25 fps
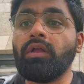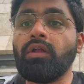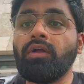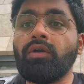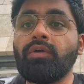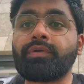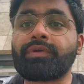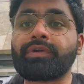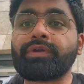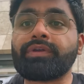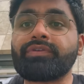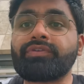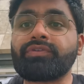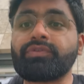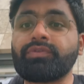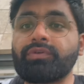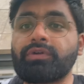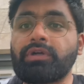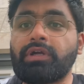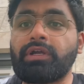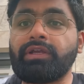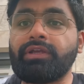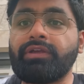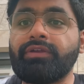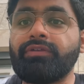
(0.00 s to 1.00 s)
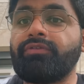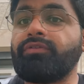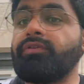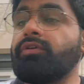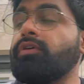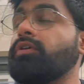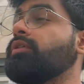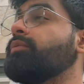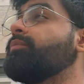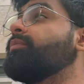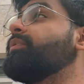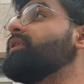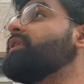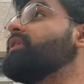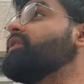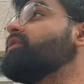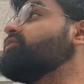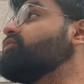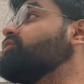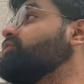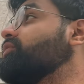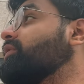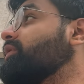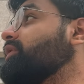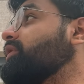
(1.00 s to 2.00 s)
ओके सो गाइज अभी
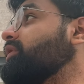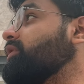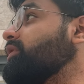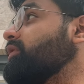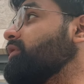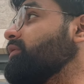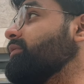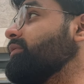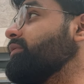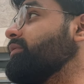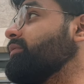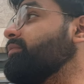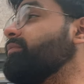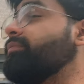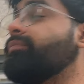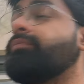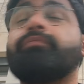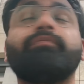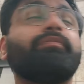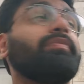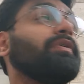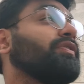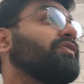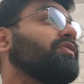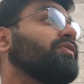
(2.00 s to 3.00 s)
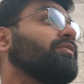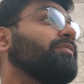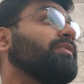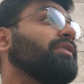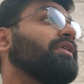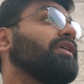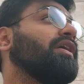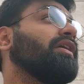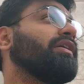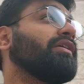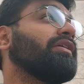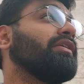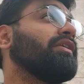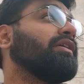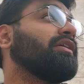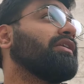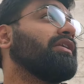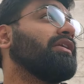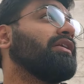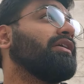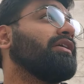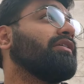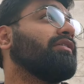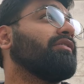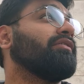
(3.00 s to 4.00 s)
जो है बस अभी खा के
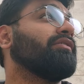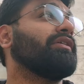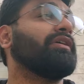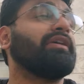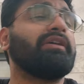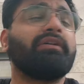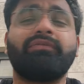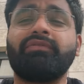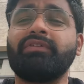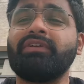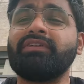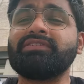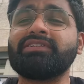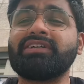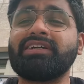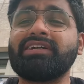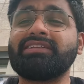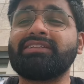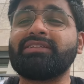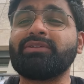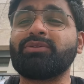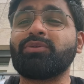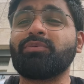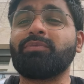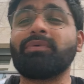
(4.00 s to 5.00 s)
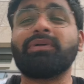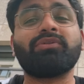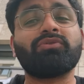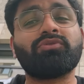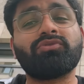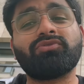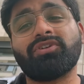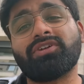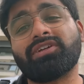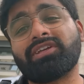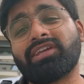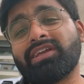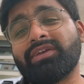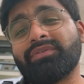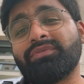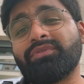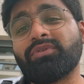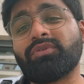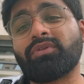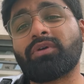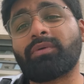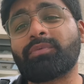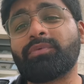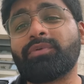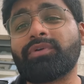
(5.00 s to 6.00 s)
निकले हैं के एफ सी गए थे तो मैंने सोचा के एफ सी
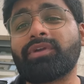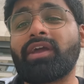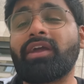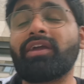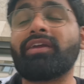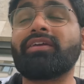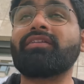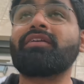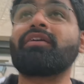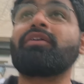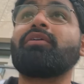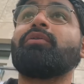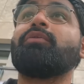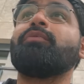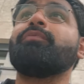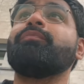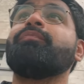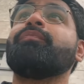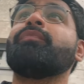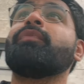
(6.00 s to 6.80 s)
तो आपको क्या ही दिखाऊँ